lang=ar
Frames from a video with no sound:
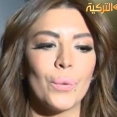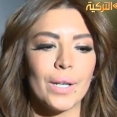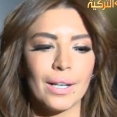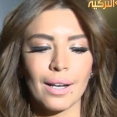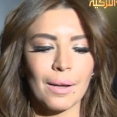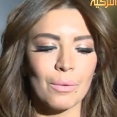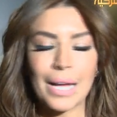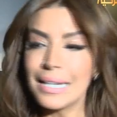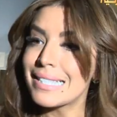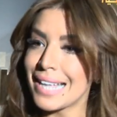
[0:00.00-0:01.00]

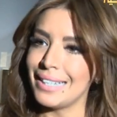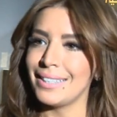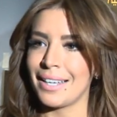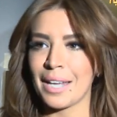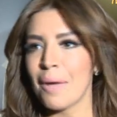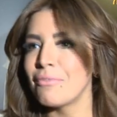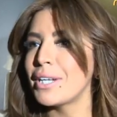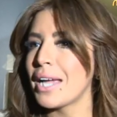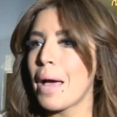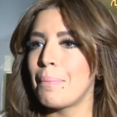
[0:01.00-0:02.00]
وانا سعيده يعني
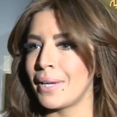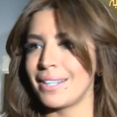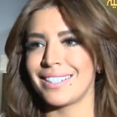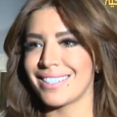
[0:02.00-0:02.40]
ام فيري هابي